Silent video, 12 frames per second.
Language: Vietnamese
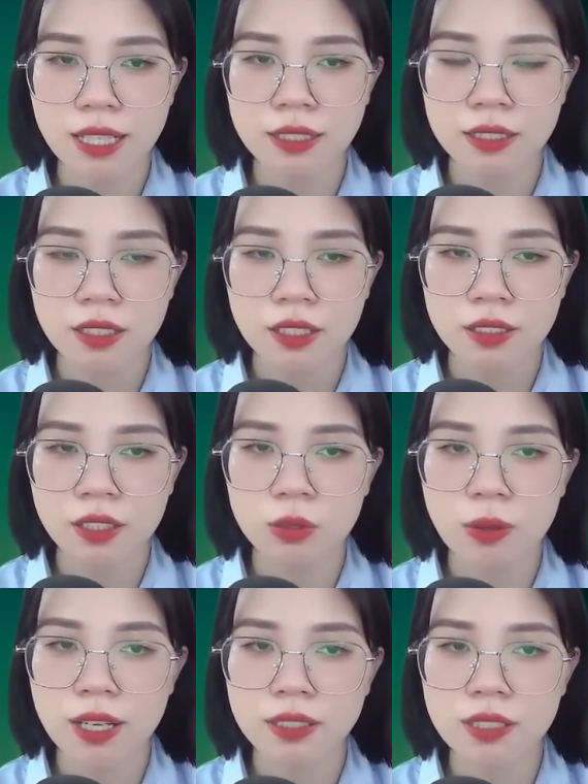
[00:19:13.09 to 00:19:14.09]
Nghe tiếng
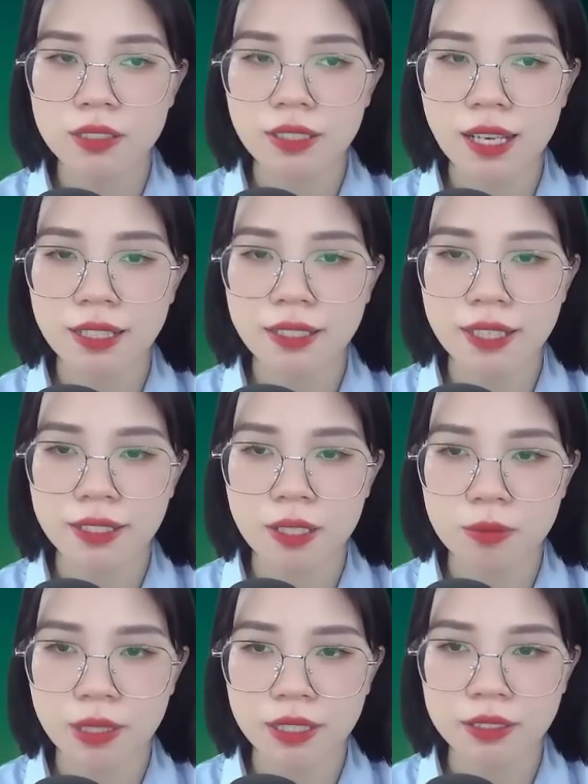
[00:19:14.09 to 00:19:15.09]
Thẩm Đình đóng cửa phòng
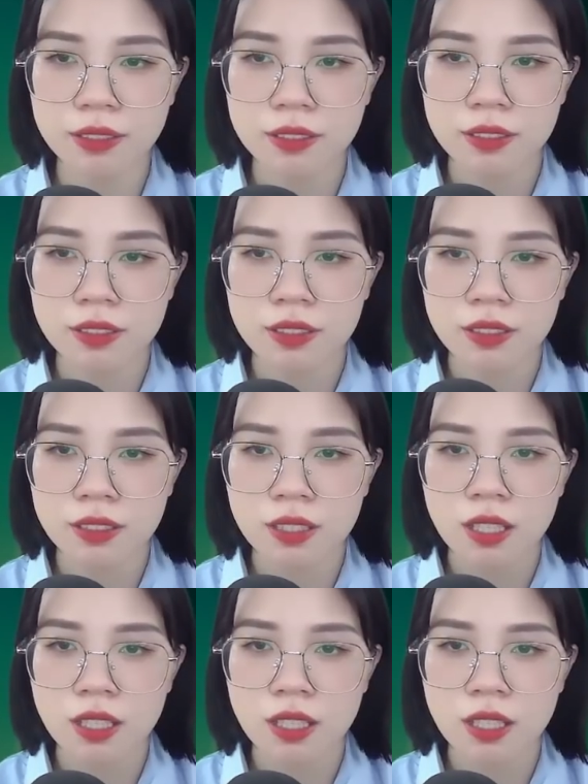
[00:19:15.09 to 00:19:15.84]
khách rồi rời đi,